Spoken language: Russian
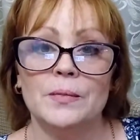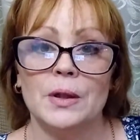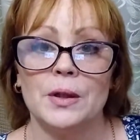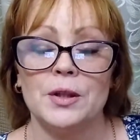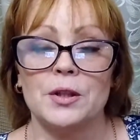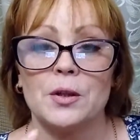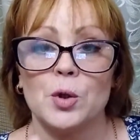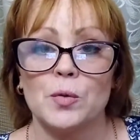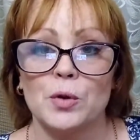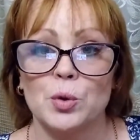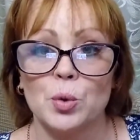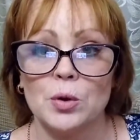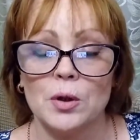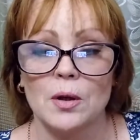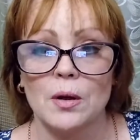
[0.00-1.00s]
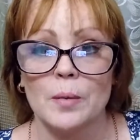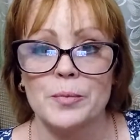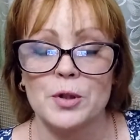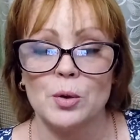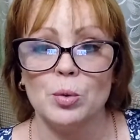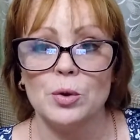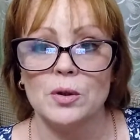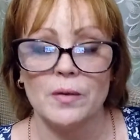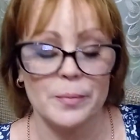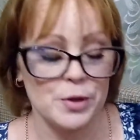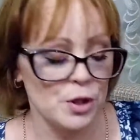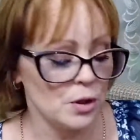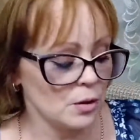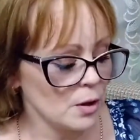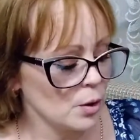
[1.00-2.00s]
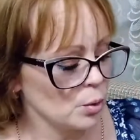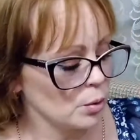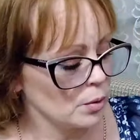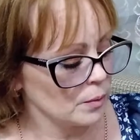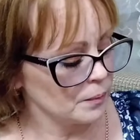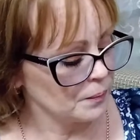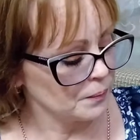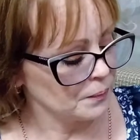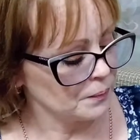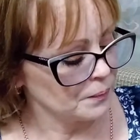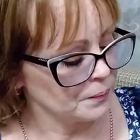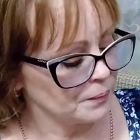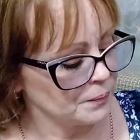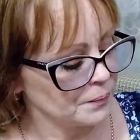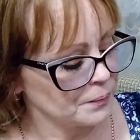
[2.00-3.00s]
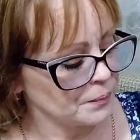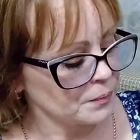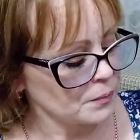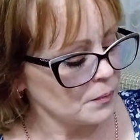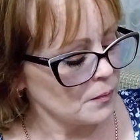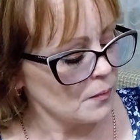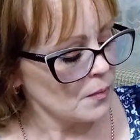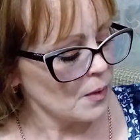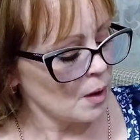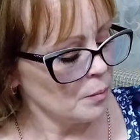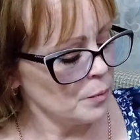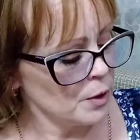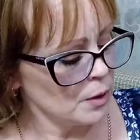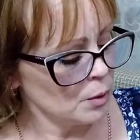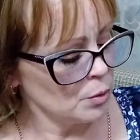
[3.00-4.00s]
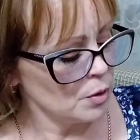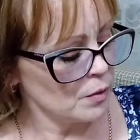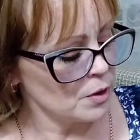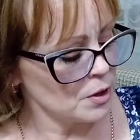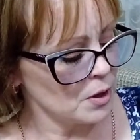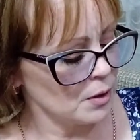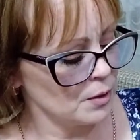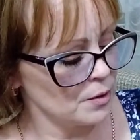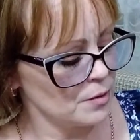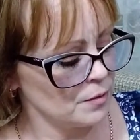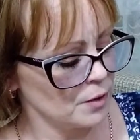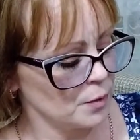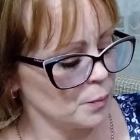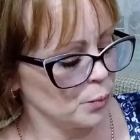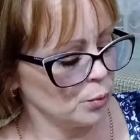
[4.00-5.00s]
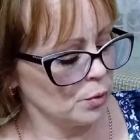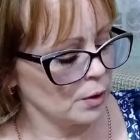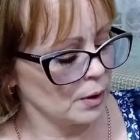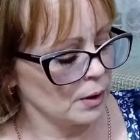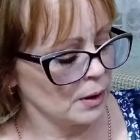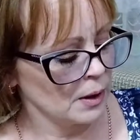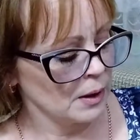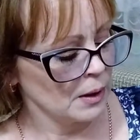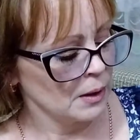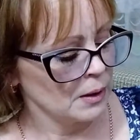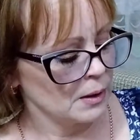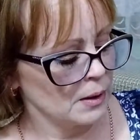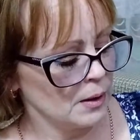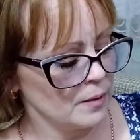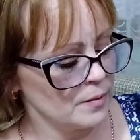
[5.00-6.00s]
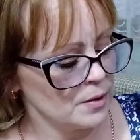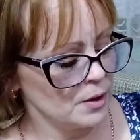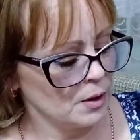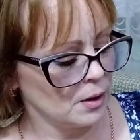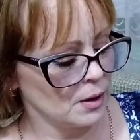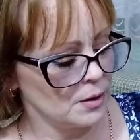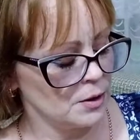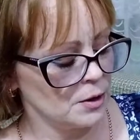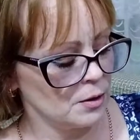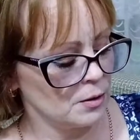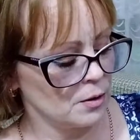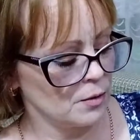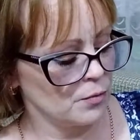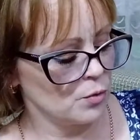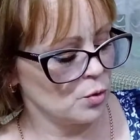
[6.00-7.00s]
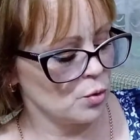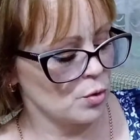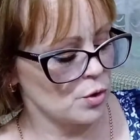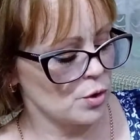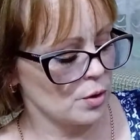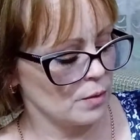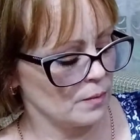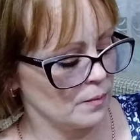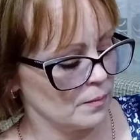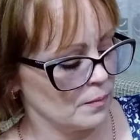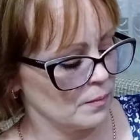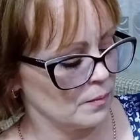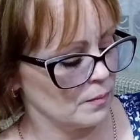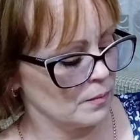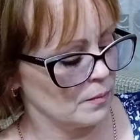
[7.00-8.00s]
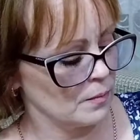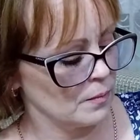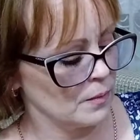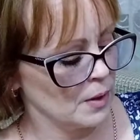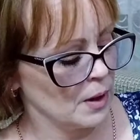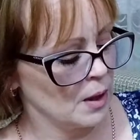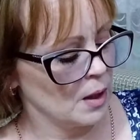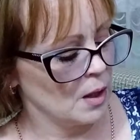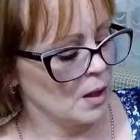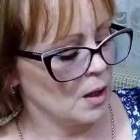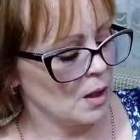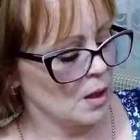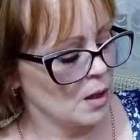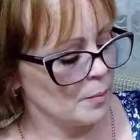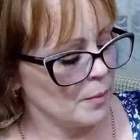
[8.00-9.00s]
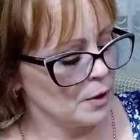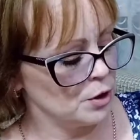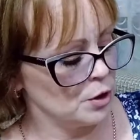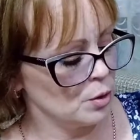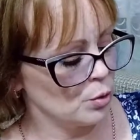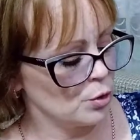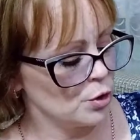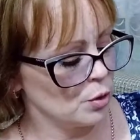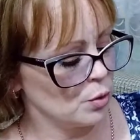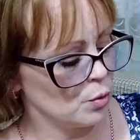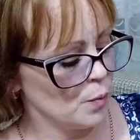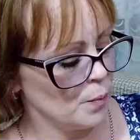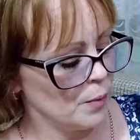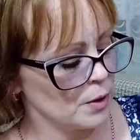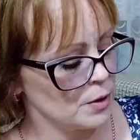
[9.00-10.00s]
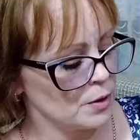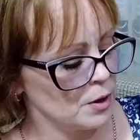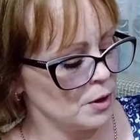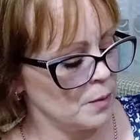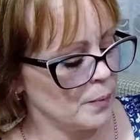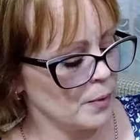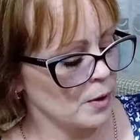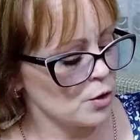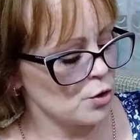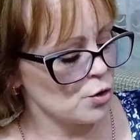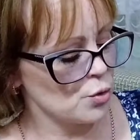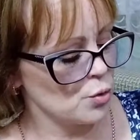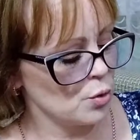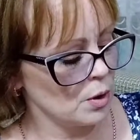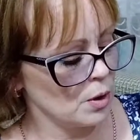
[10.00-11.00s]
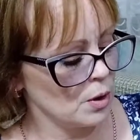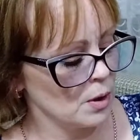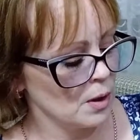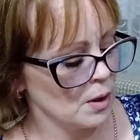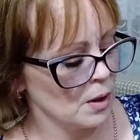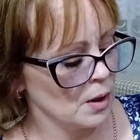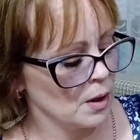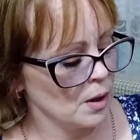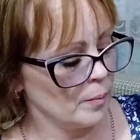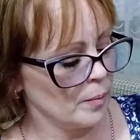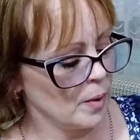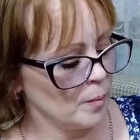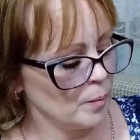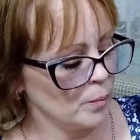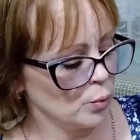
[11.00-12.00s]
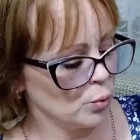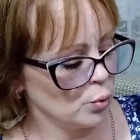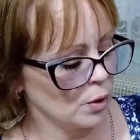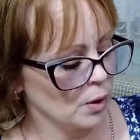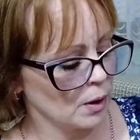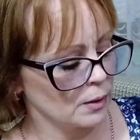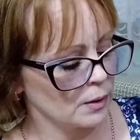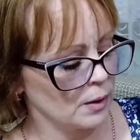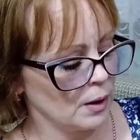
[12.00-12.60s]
Она никакого тона абсолютно вообще не дает. Белый универсальный цвет пудры для всех оттенков кожи. А, матирующий комплекс и порошок бамбука